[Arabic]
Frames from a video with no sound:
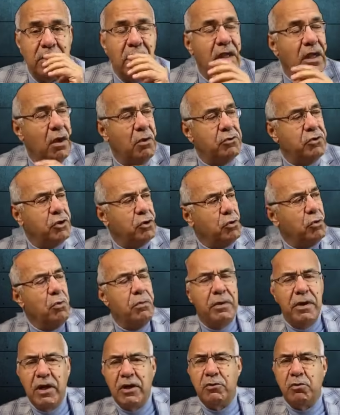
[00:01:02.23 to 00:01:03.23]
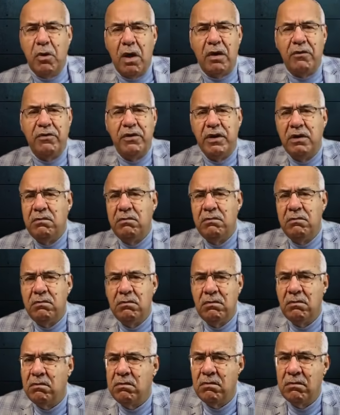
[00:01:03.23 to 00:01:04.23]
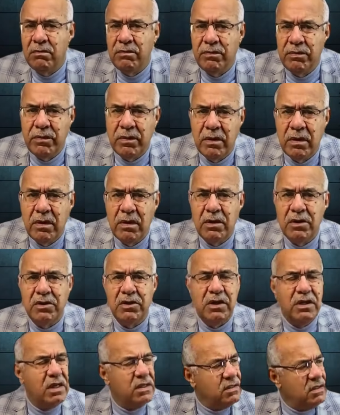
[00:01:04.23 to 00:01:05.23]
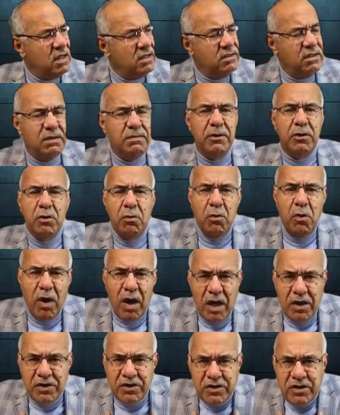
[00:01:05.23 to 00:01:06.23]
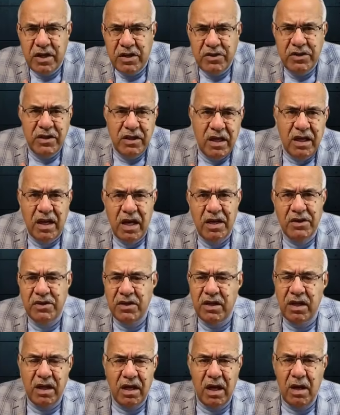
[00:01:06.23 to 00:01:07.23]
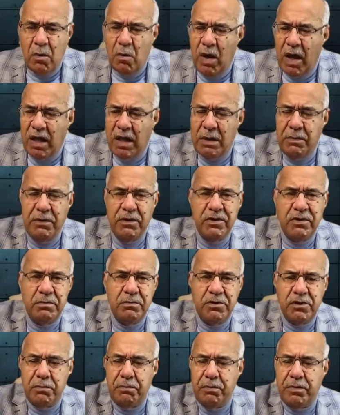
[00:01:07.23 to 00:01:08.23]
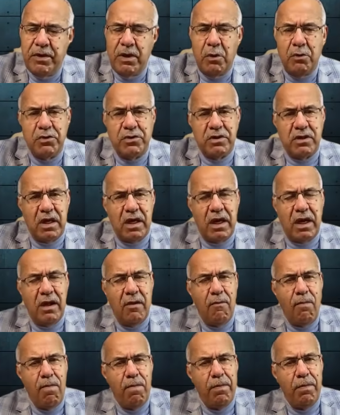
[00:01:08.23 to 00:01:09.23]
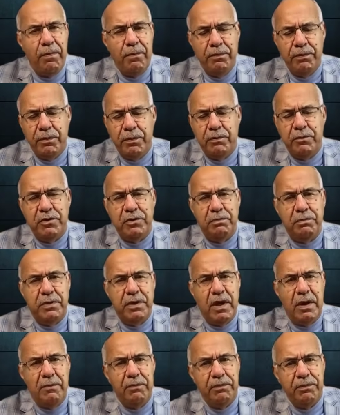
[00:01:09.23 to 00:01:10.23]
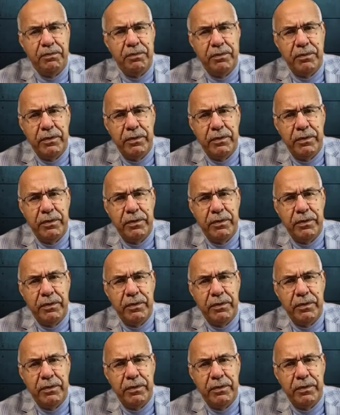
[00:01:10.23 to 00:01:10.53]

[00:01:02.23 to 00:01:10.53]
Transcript: تلقاو شي طومبيلات واقفين شي ناس نازلين منهم واخا شتا شي ديالها شي ديالها واحد البنت مجبده وسط الطريق مجبده